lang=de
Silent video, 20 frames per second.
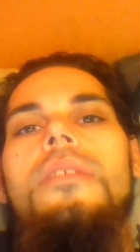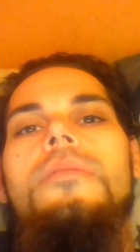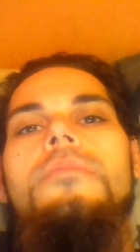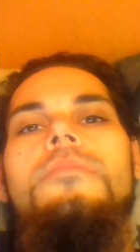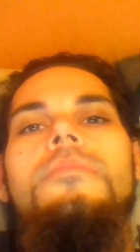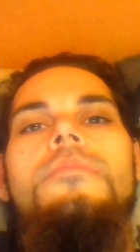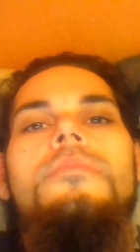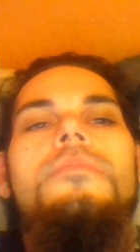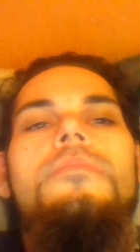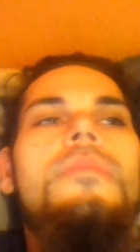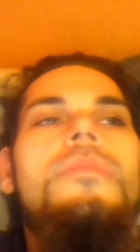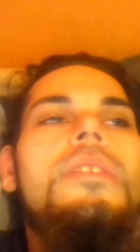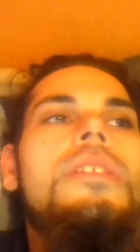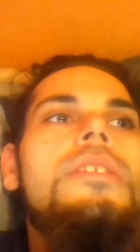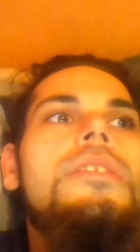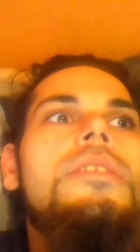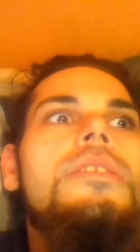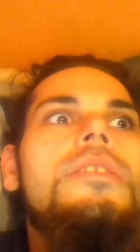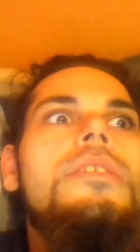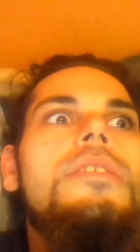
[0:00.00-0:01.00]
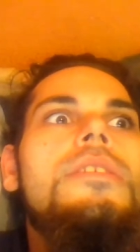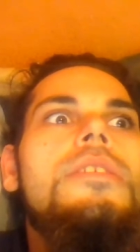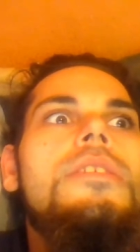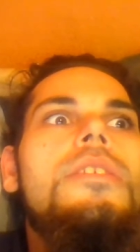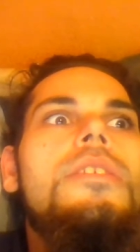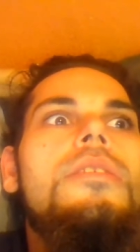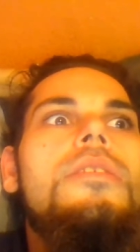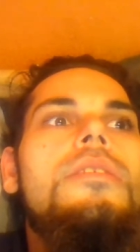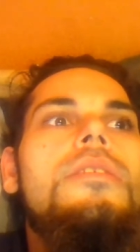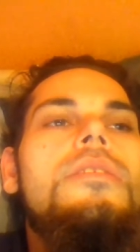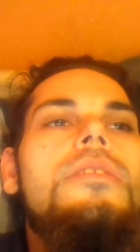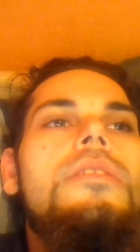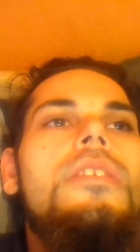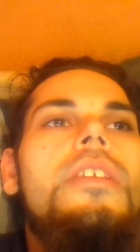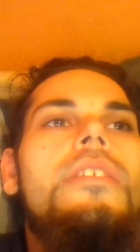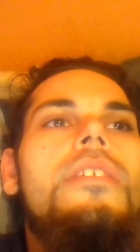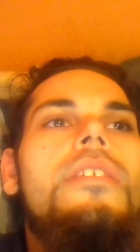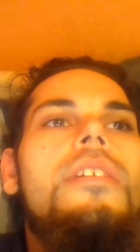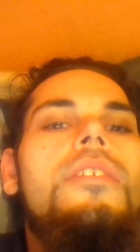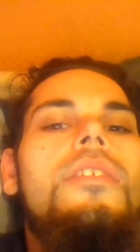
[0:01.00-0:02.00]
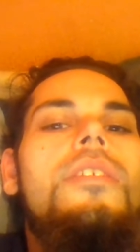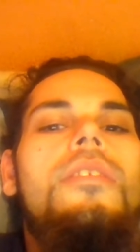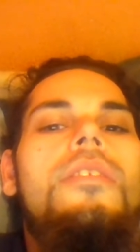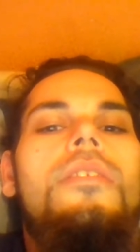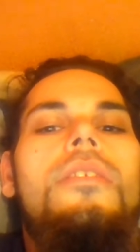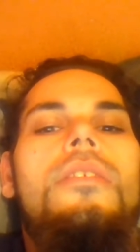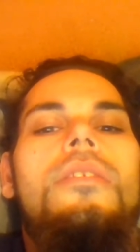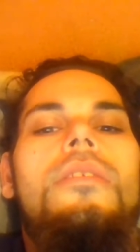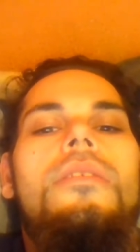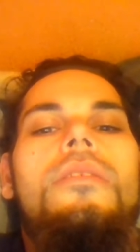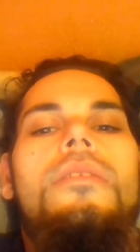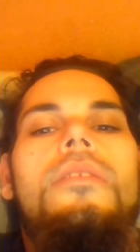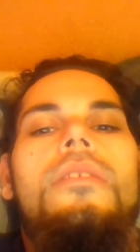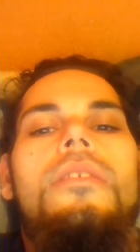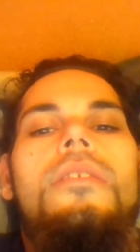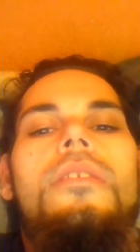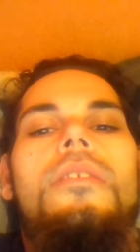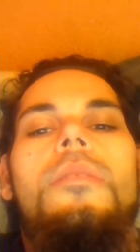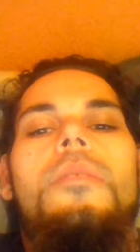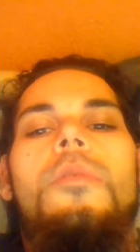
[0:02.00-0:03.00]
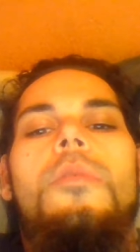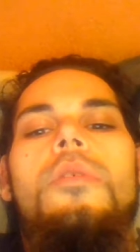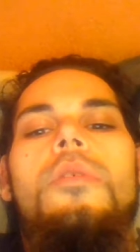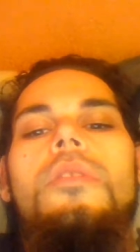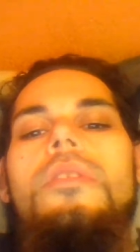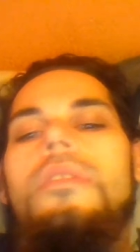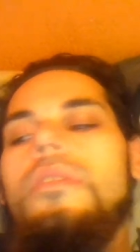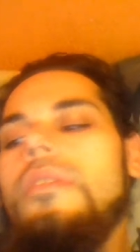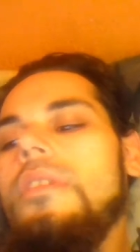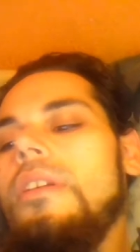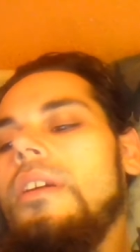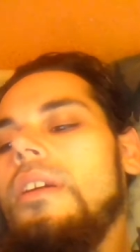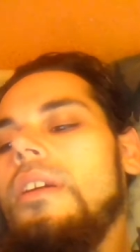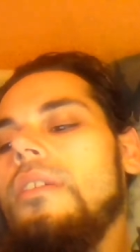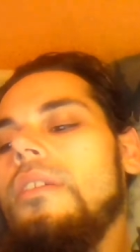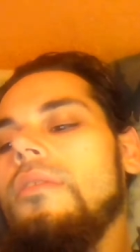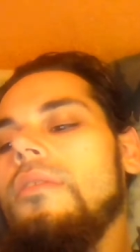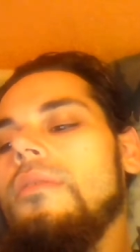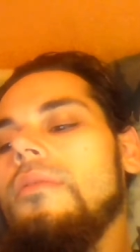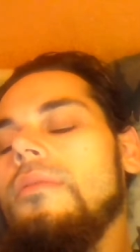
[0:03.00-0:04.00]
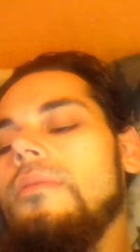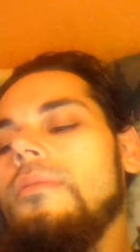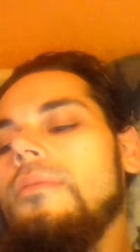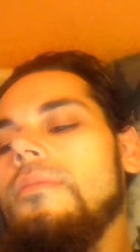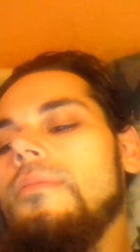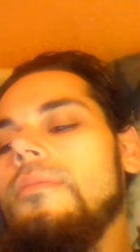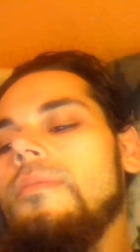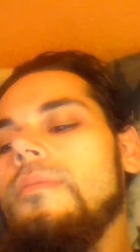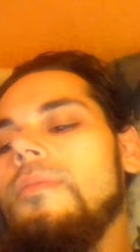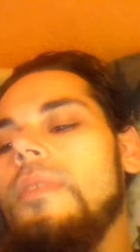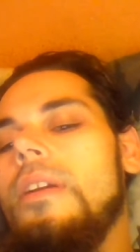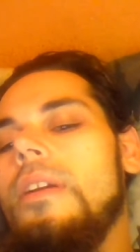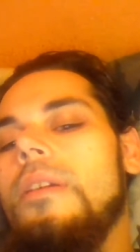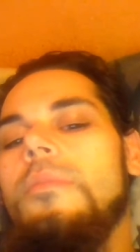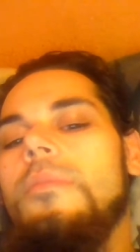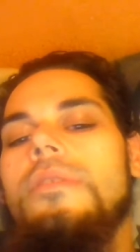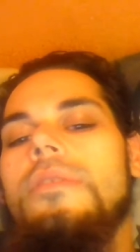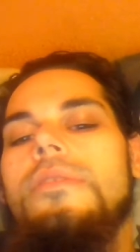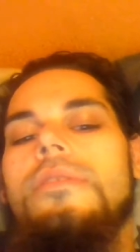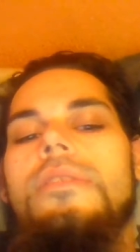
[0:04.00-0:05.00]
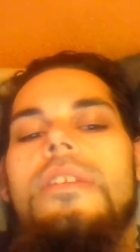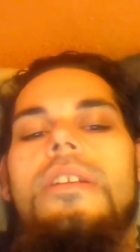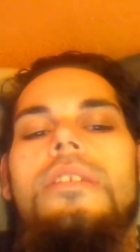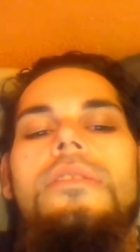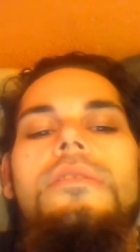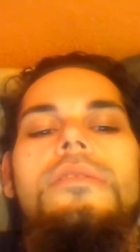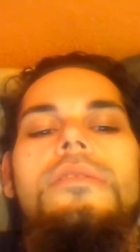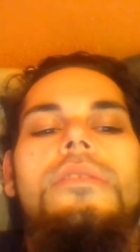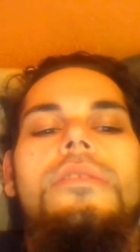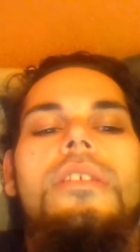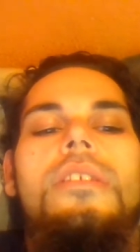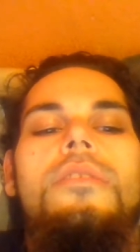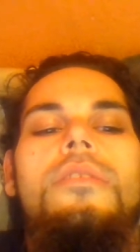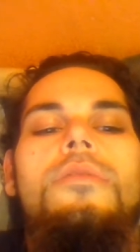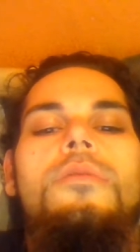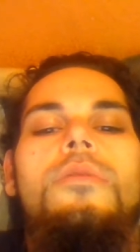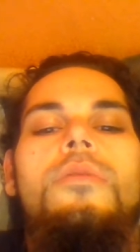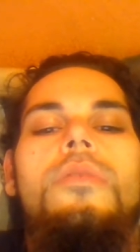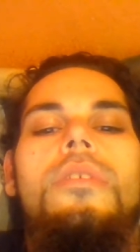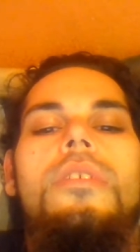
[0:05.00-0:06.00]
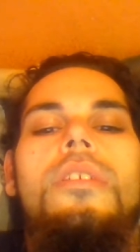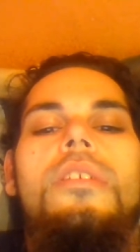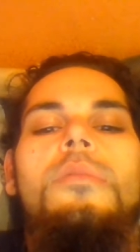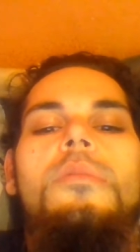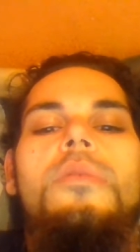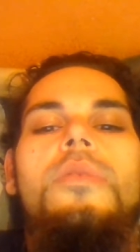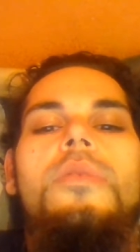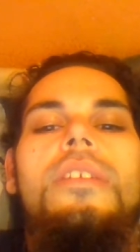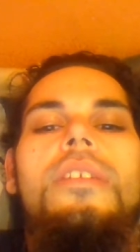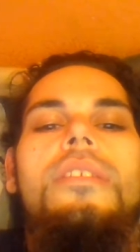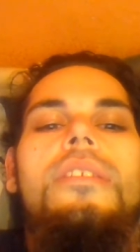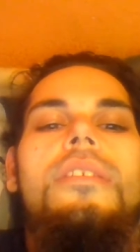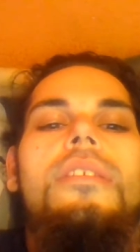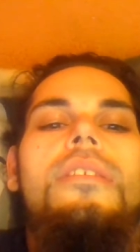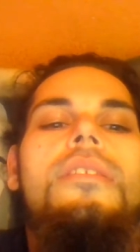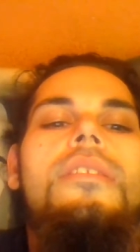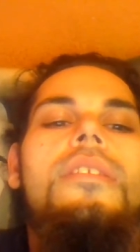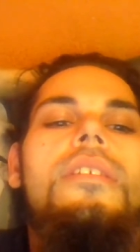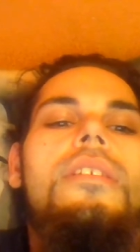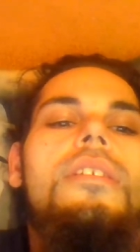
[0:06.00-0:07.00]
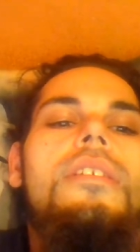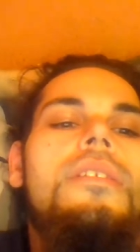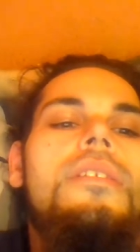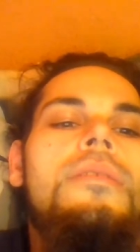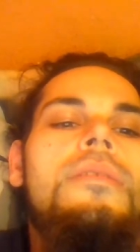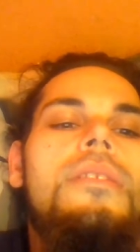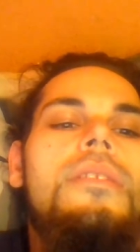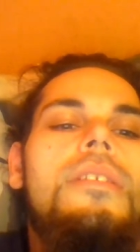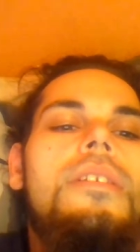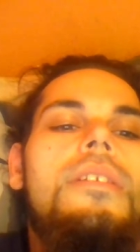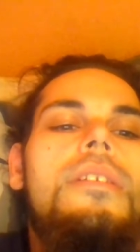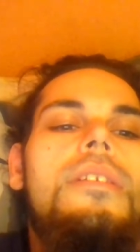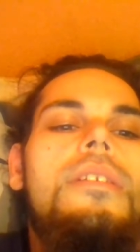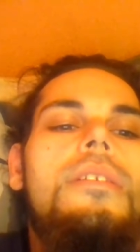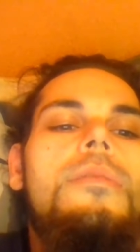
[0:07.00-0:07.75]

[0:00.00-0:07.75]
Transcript: das heißt, dass ich am heutigen Tag, also wir haben jetzt nachts, eigentlich dürfte ich gar nicht mehr wach sein, aber eins nach dem anderen.